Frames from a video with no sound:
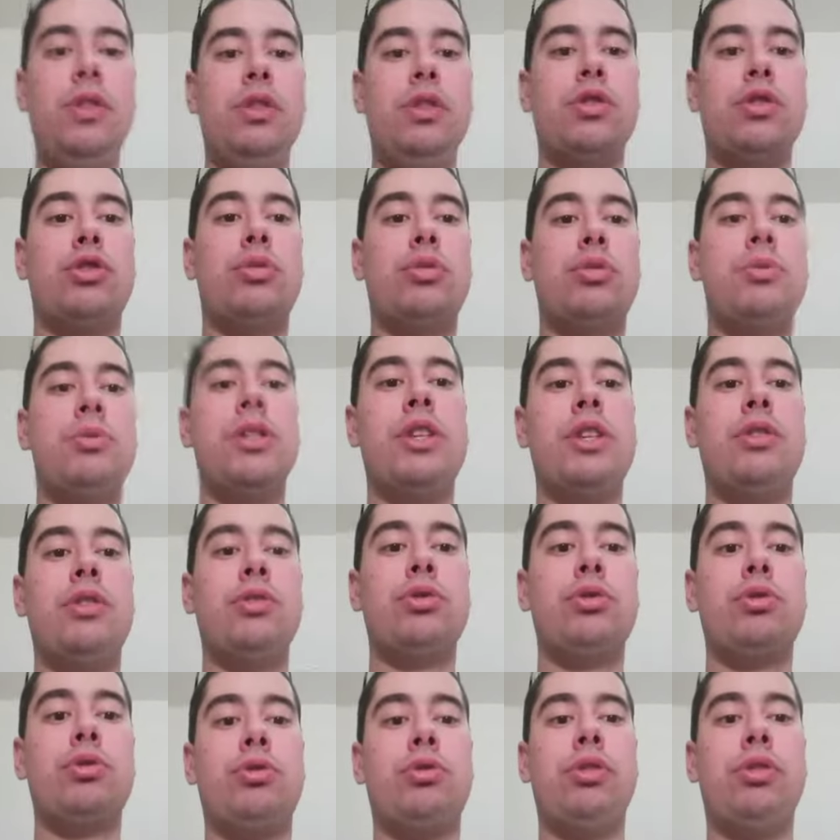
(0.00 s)
Je suis obligé
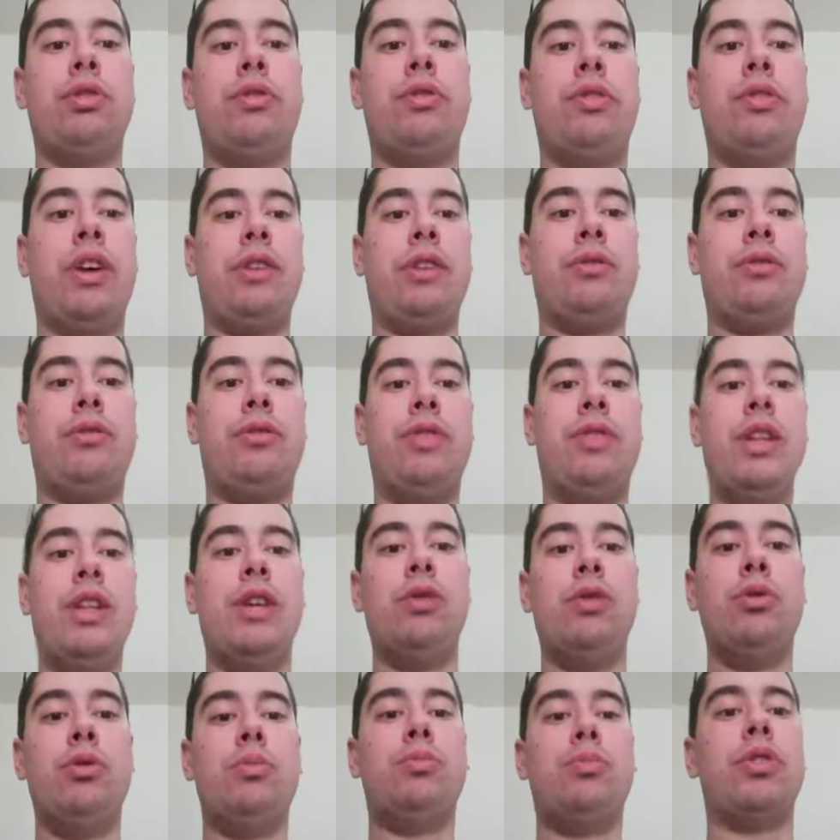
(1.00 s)
aujourd'hui de faire une
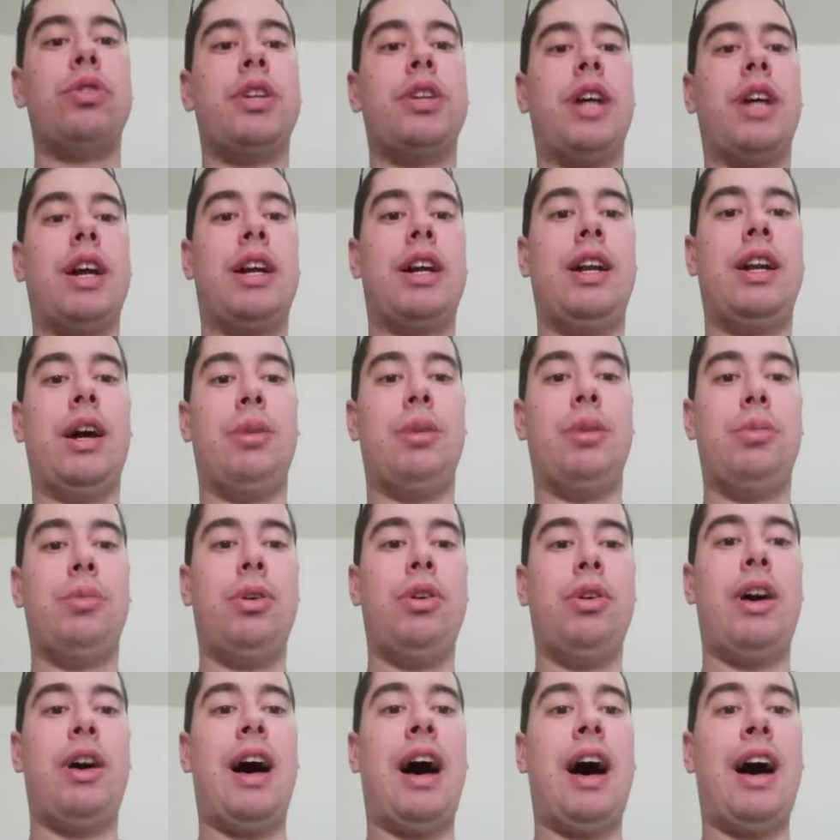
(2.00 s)
vidéo pour dire
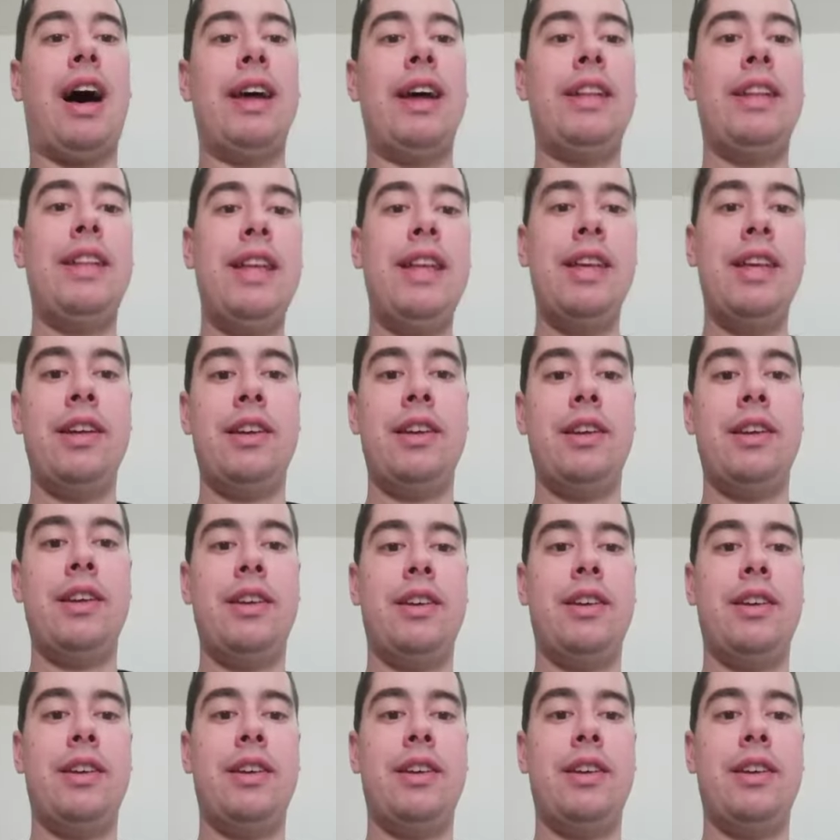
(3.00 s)
clairement arrêtez.